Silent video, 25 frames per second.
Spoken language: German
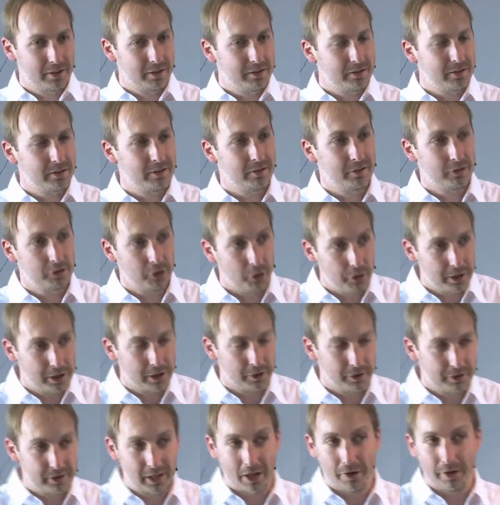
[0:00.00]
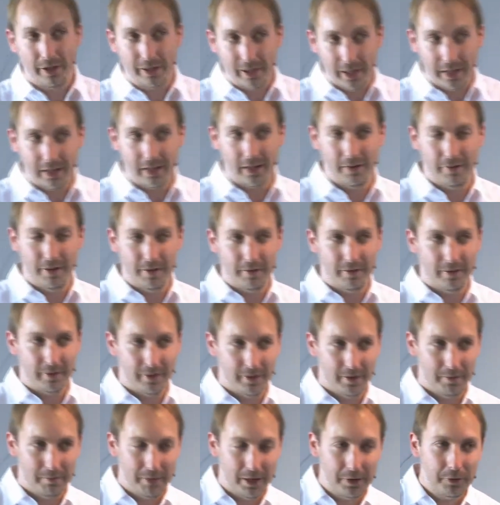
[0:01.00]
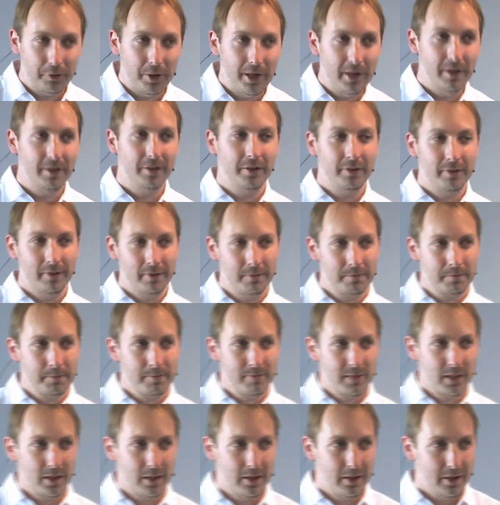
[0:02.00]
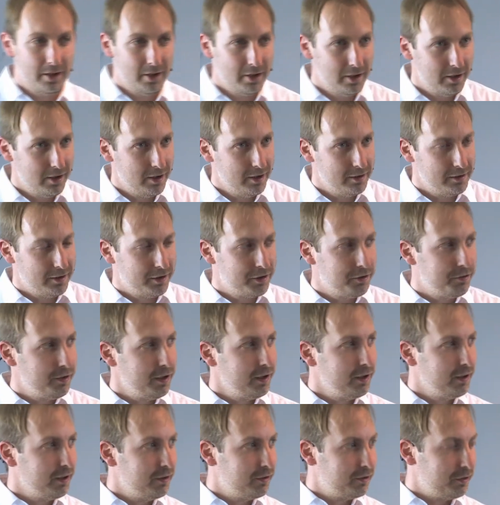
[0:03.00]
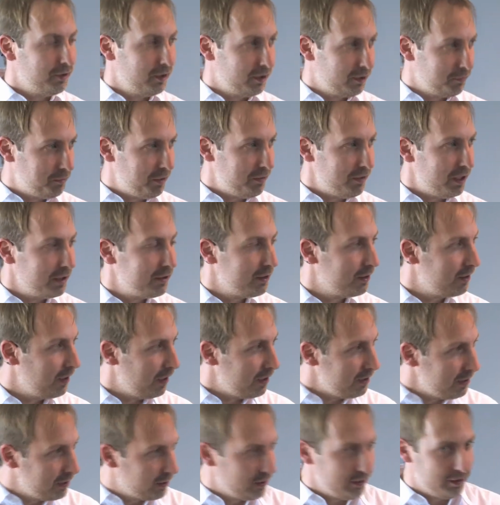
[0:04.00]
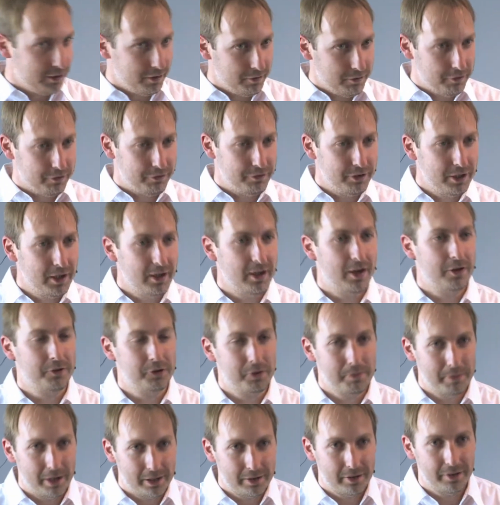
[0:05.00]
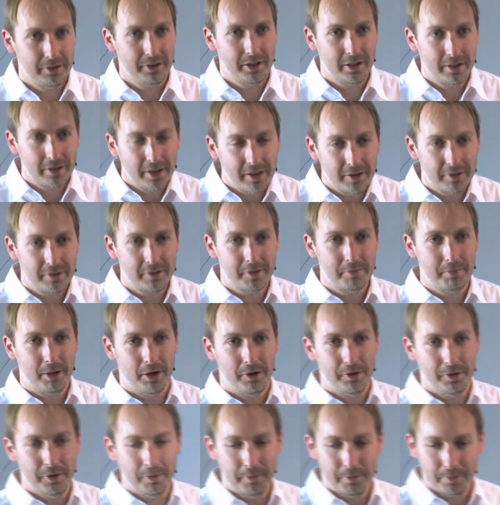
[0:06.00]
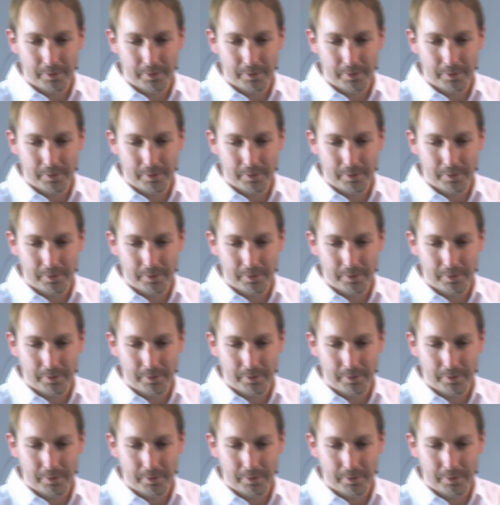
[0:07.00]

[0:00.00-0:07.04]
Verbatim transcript: ist, ist es teurer und dauert länger, wenn es äh, manuell ist. Deswegen ist so eine bewährte Technik hier, viele automatisierte Tests bauen.